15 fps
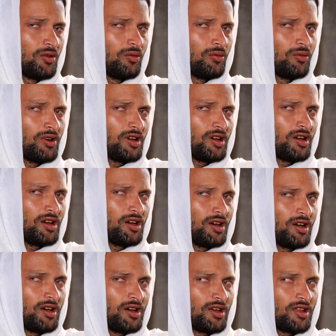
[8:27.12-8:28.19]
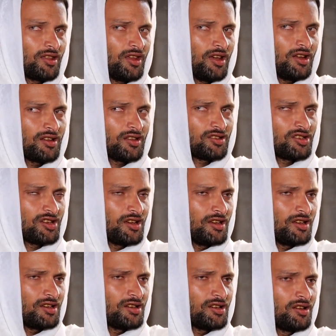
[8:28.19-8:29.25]
وثالث
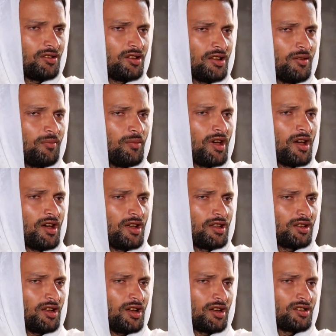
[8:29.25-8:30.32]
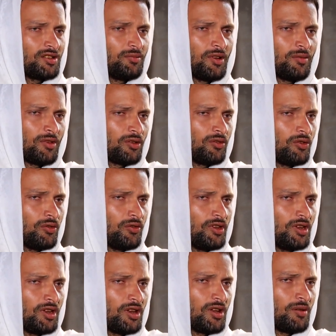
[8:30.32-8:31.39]
شيء أننا ما التحقت بالمكفوفين
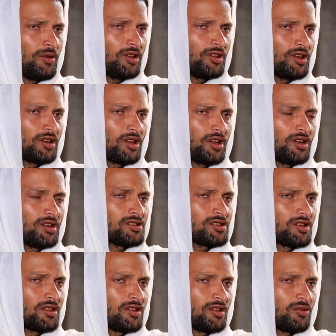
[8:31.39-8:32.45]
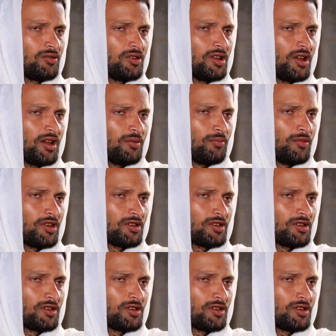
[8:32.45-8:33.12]
إلا بعد أن خلصت الثانوية العامة